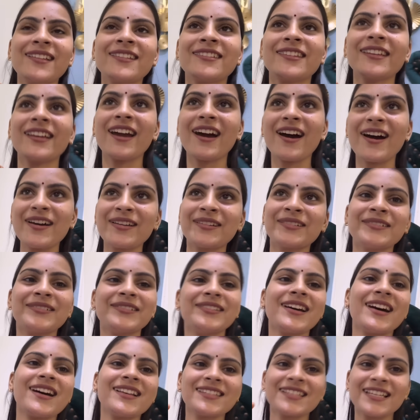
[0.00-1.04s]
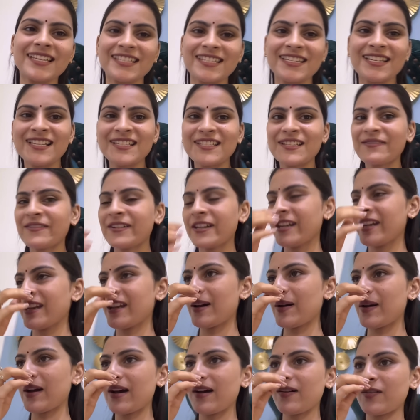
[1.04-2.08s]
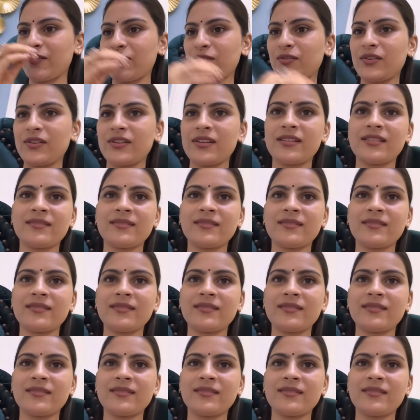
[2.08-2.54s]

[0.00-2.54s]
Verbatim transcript: तैयार होना सजना संवरना और